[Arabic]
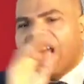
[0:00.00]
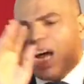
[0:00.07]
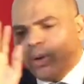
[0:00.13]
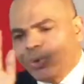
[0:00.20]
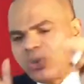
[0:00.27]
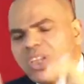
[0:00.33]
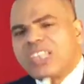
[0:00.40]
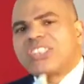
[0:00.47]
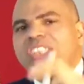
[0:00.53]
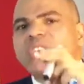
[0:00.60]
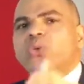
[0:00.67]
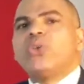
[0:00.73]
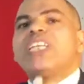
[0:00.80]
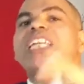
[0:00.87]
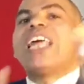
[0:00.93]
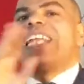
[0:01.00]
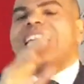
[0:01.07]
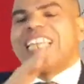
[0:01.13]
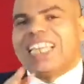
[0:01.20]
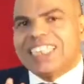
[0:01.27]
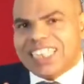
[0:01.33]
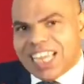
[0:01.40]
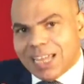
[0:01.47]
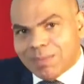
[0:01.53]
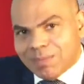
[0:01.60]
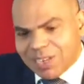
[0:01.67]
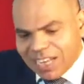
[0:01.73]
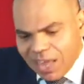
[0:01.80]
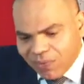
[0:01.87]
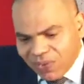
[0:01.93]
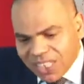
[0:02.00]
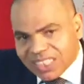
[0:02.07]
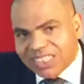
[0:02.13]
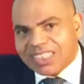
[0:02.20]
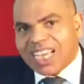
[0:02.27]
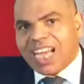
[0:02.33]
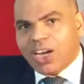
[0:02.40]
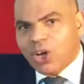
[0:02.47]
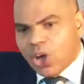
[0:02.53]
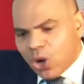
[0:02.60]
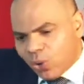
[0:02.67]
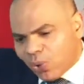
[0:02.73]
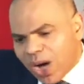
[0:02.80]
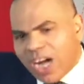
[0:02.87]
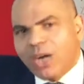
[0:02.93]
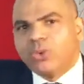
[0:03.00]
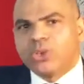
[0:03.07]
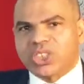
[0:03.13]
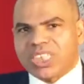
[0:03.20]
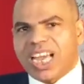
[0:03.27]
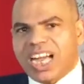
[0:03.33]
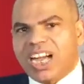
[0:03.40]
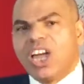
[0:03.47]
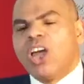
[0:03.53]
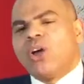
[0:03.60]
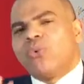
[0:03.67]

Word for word: أو تصل إلى الإعدام لفسح وأوسع